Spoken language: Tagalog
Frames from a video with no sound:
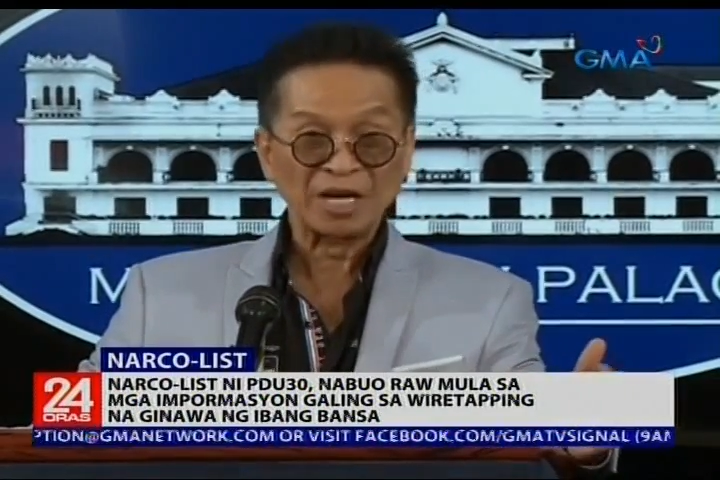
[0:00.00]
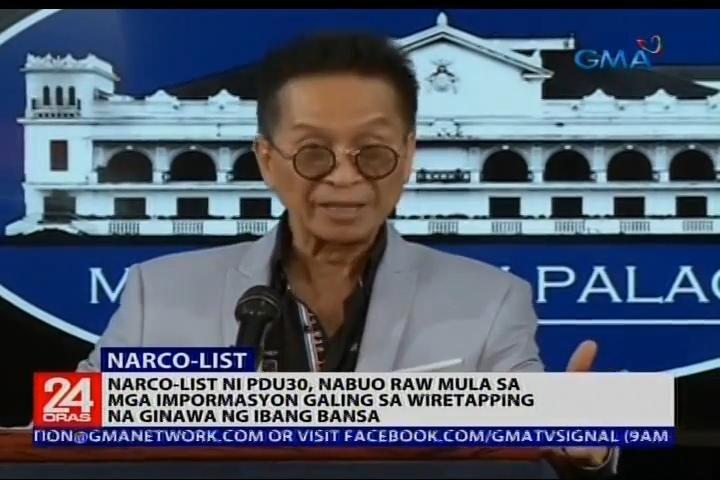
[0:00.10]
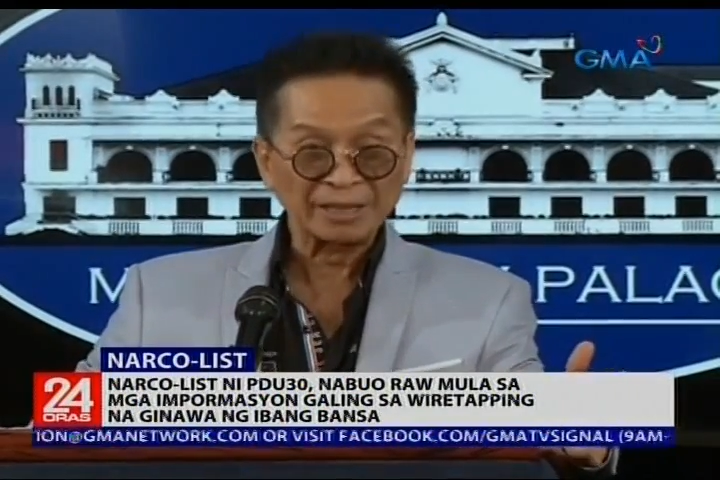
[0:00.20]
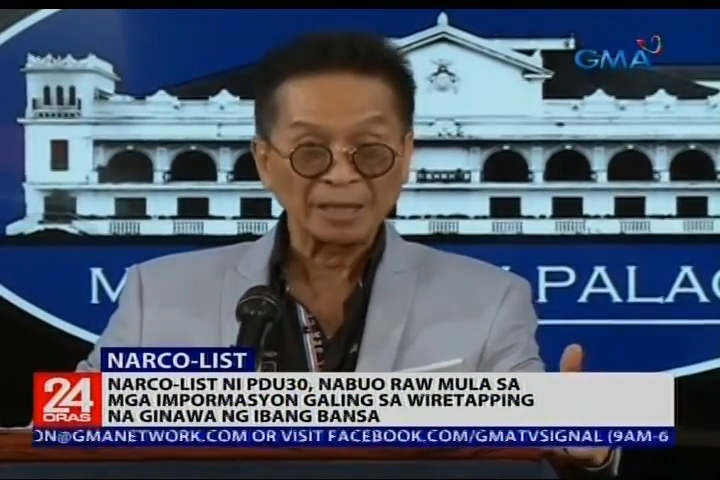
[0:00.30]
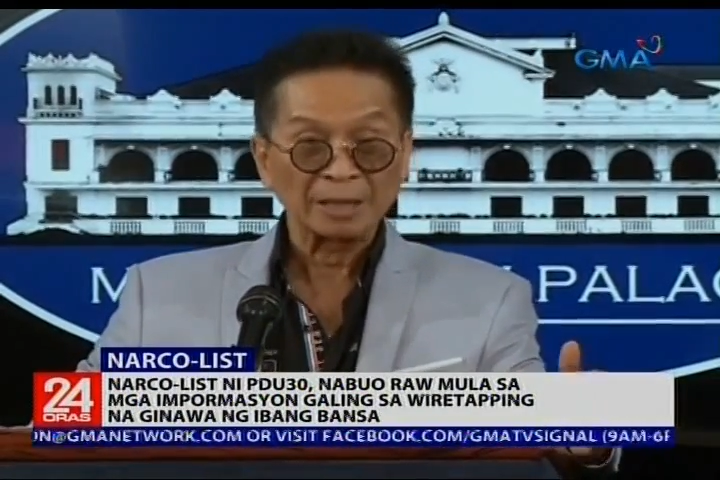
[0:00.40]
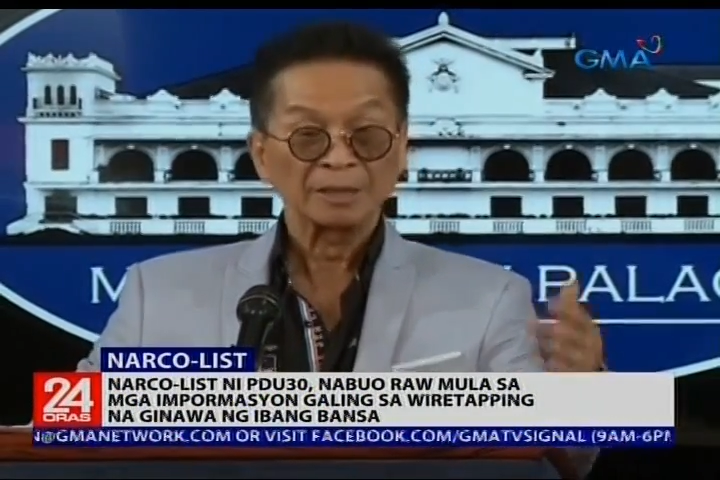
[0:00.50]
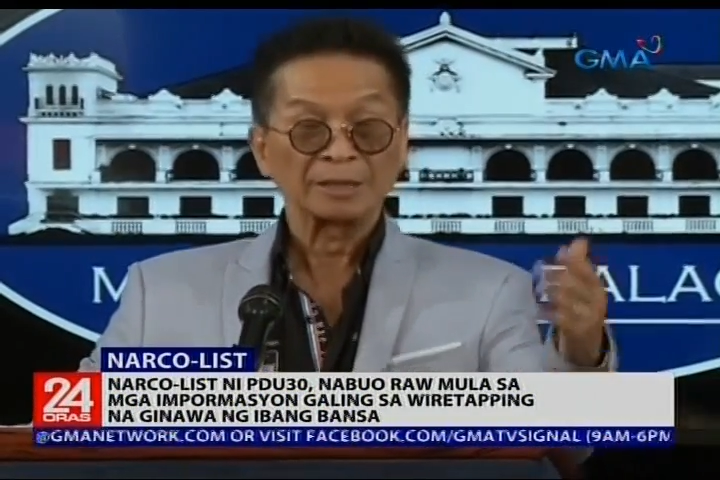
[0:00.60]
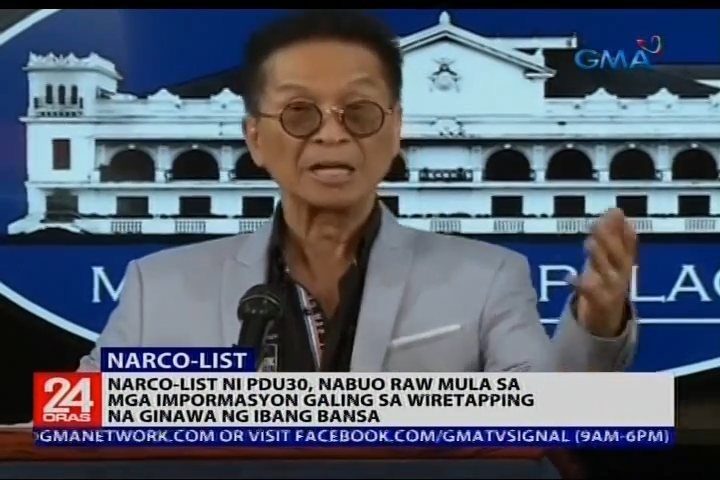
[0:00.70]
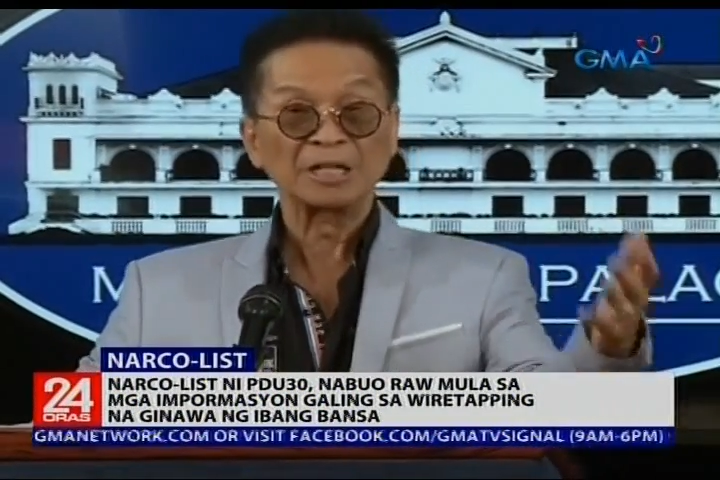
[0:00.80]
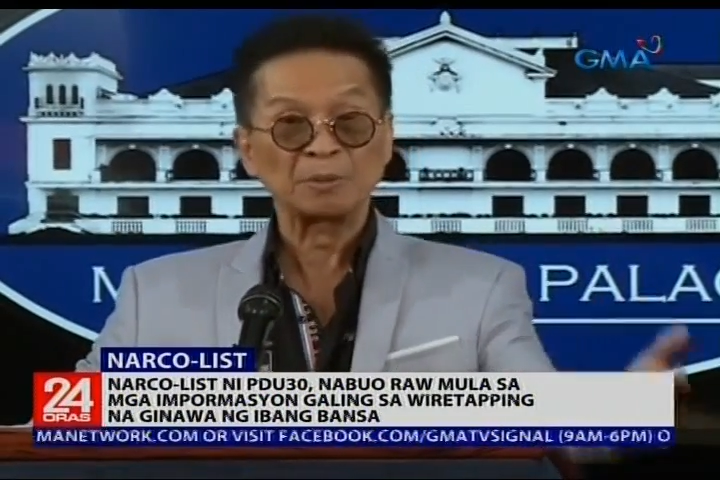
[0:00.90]
China.
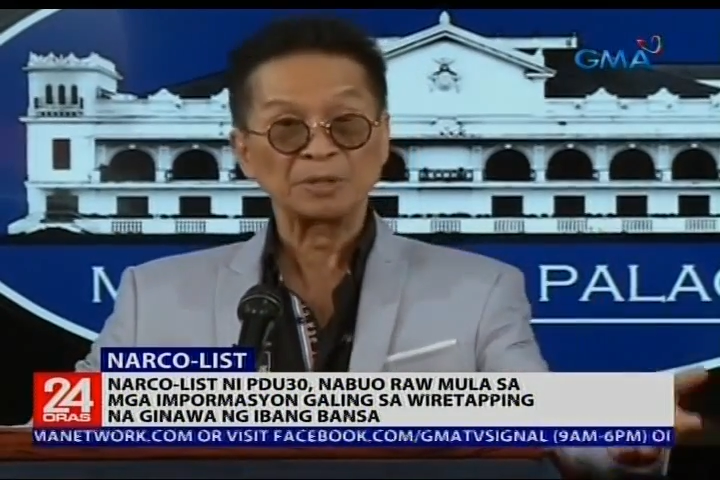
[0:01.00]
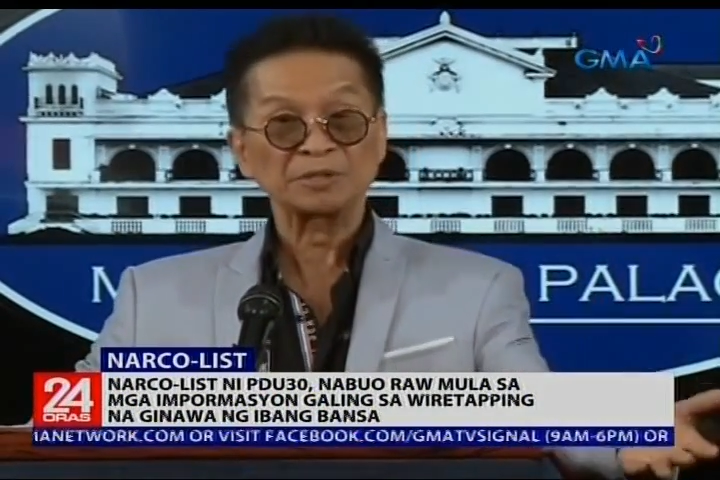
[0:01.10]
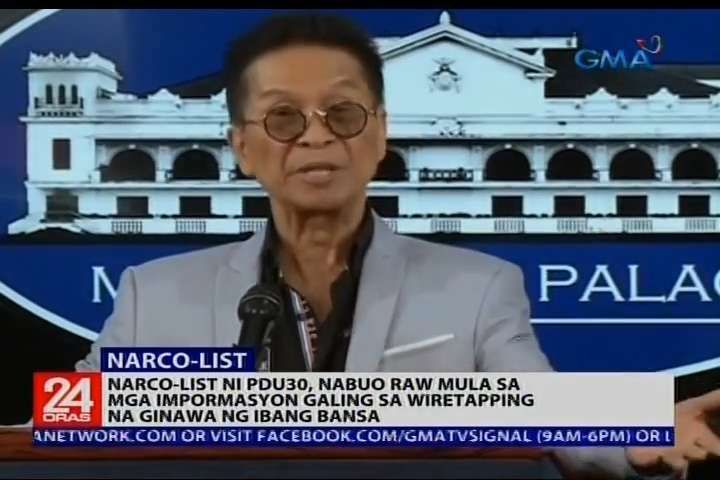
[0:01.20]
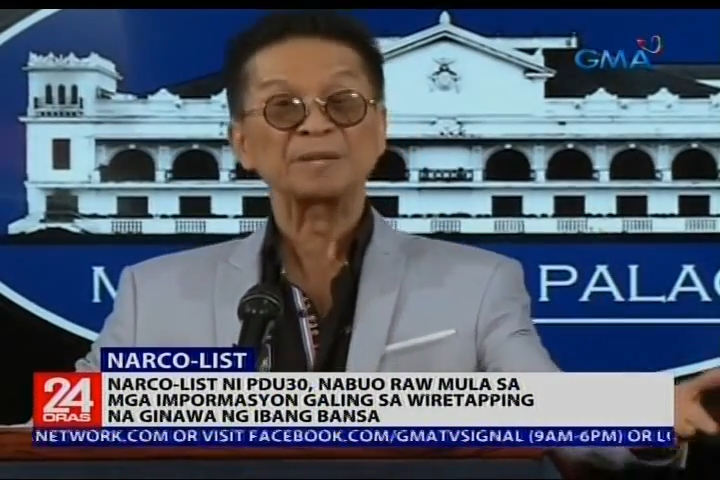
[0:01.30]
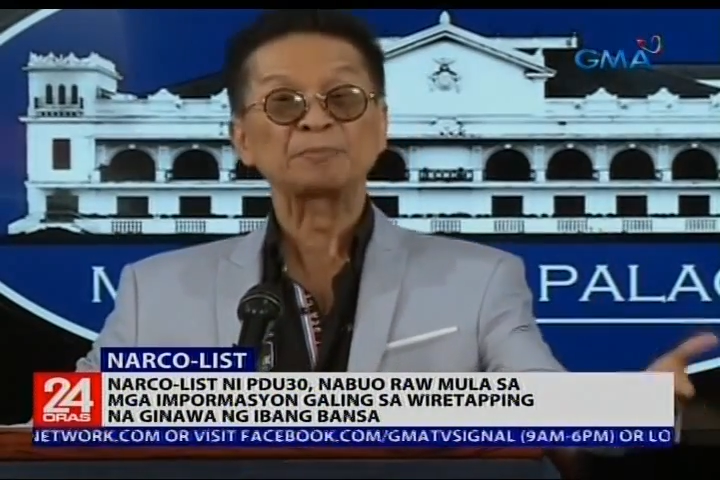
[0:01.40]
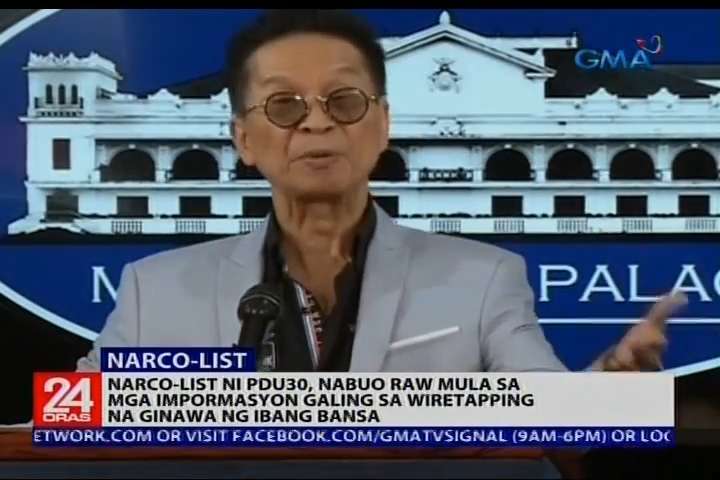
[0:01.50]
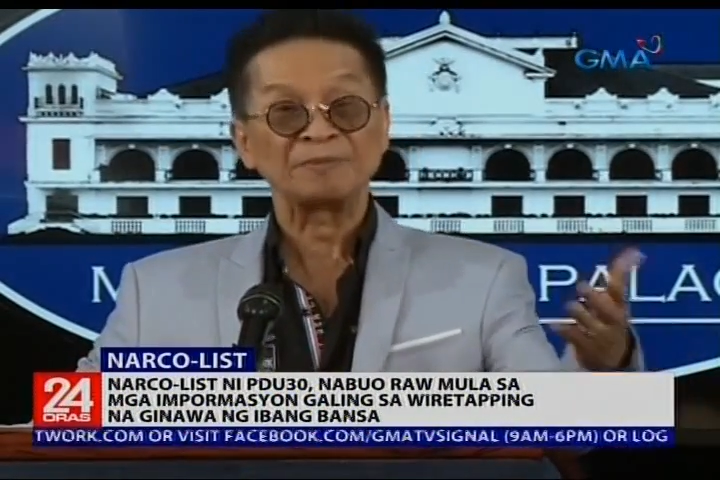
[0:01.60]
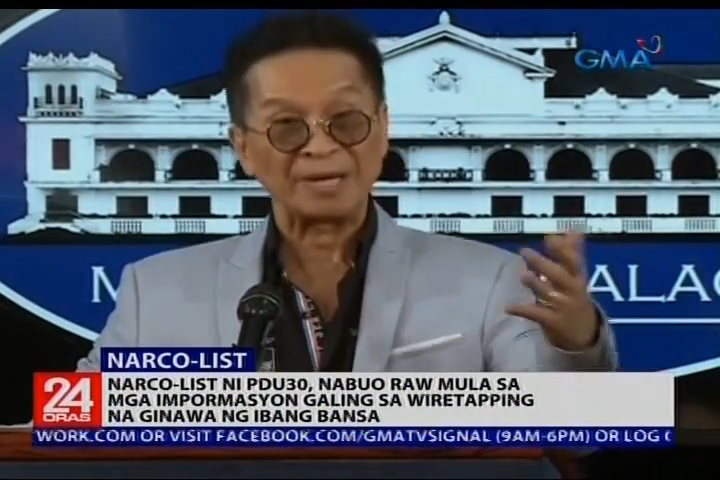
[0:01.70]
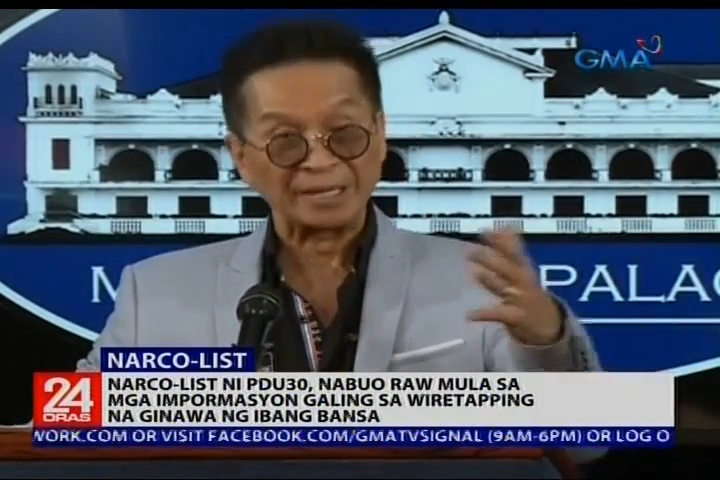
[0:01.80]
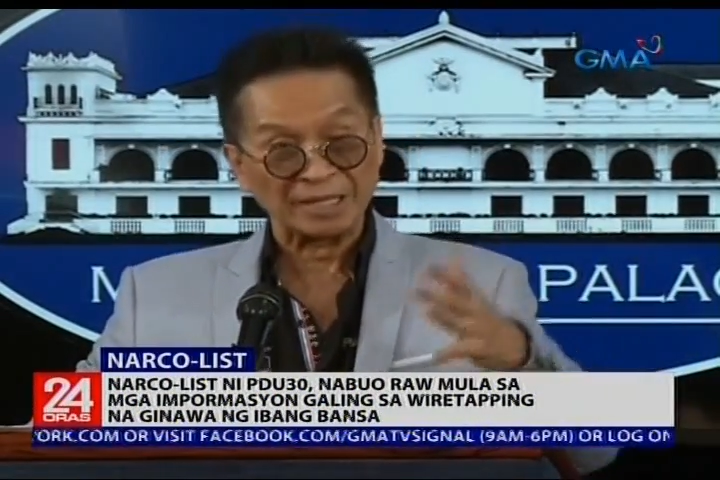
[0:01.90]
In other words, they
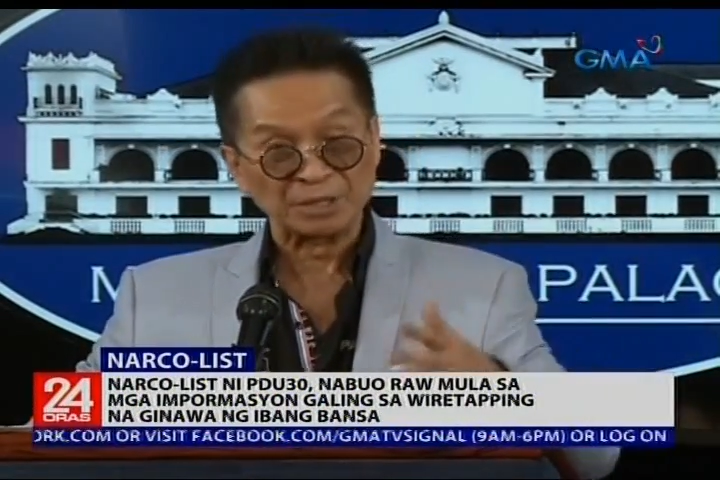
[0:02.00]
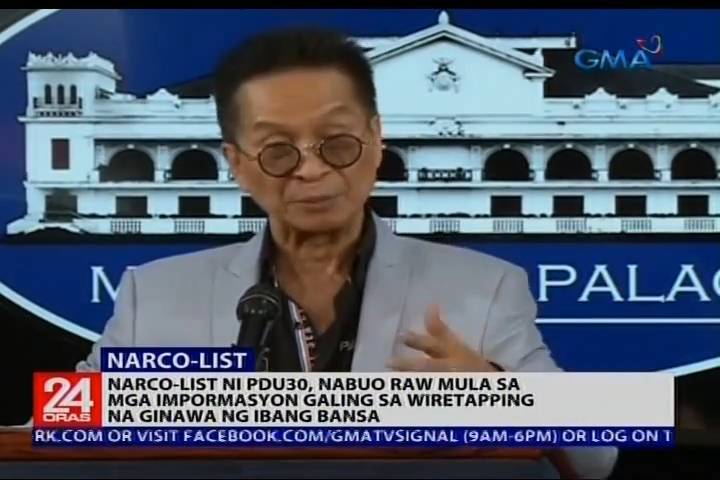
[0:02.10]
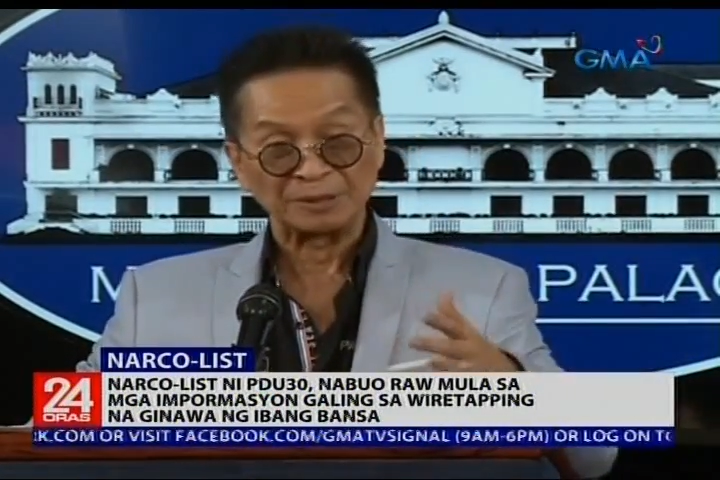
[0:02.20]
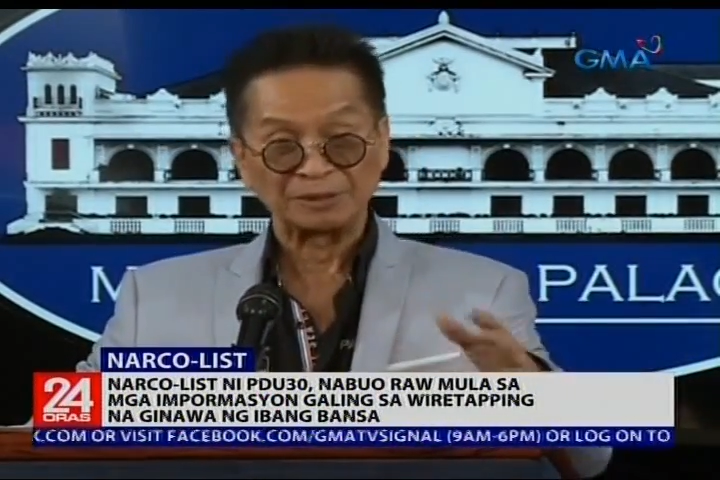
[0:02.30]
provide us with